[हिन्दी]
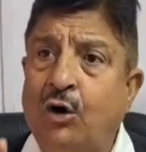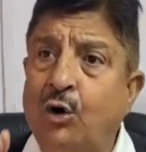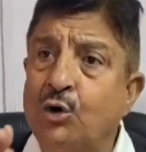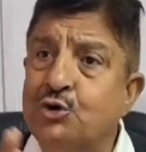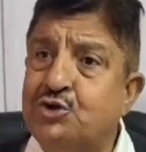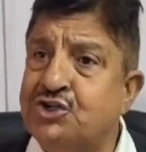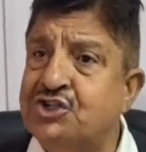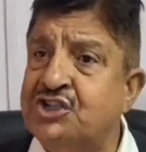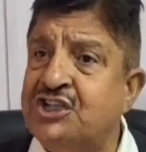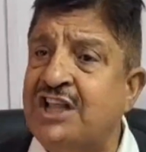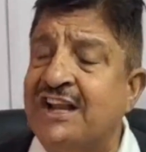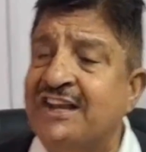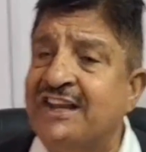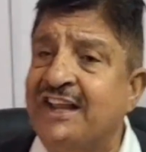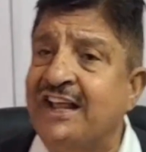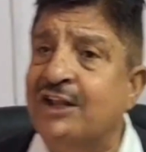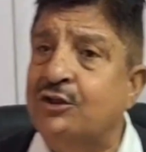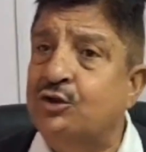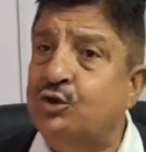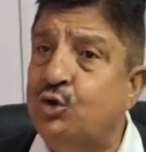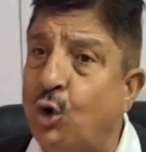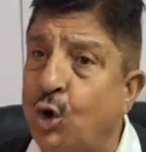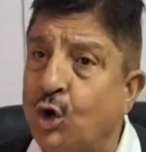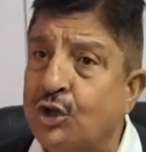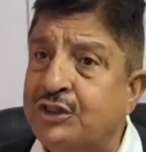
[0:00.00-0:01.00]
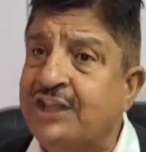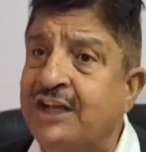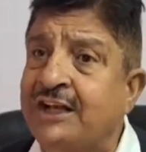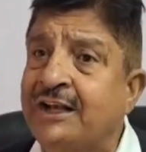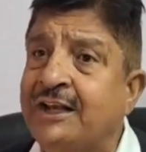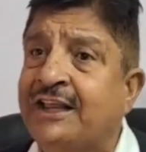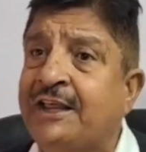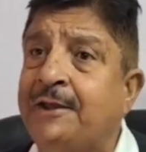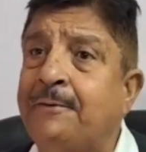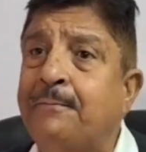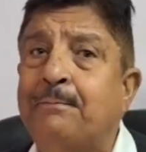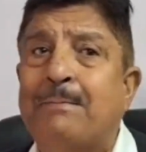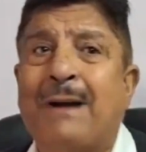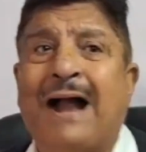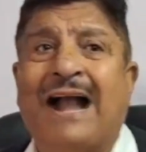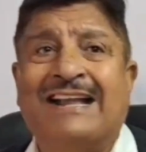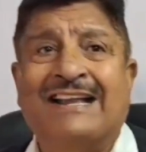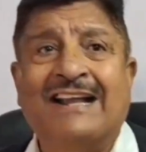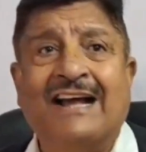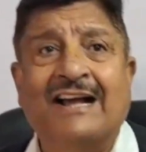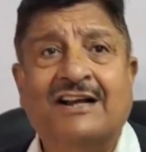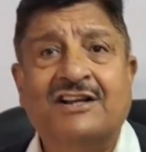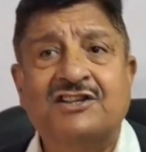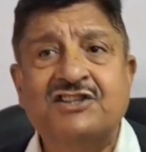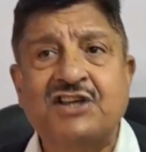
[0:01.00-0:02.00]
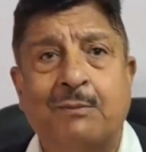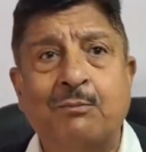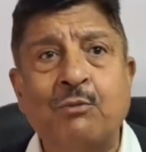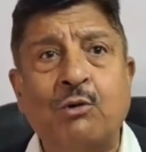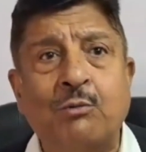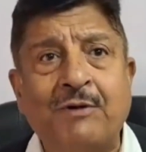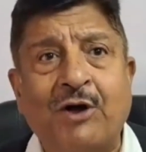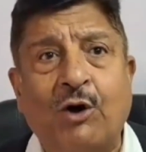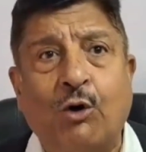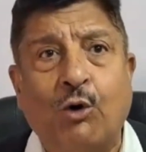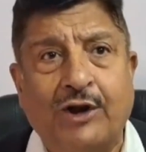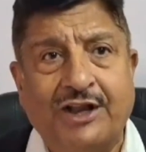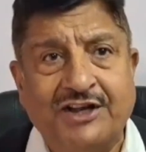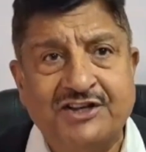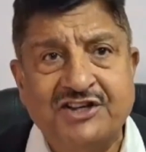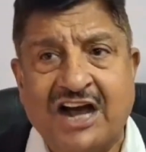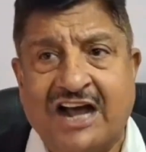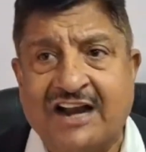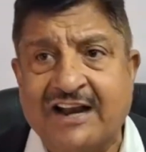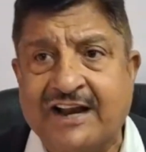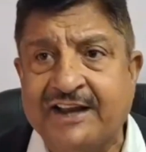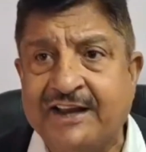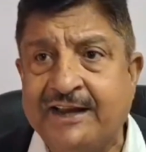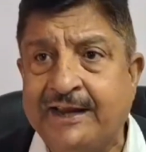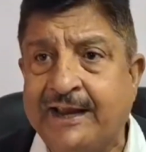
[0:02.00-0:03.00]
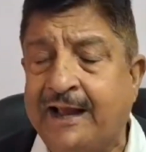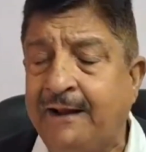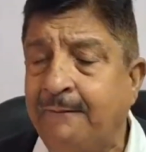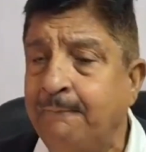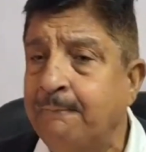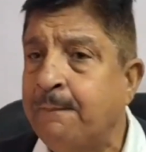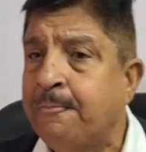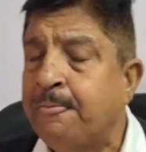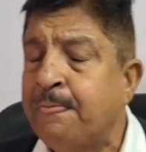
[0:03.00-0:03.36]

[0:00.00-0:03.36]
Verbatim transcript: उच्च स्तरीय दो दिन की बैठक जम्मू में होने जा रही है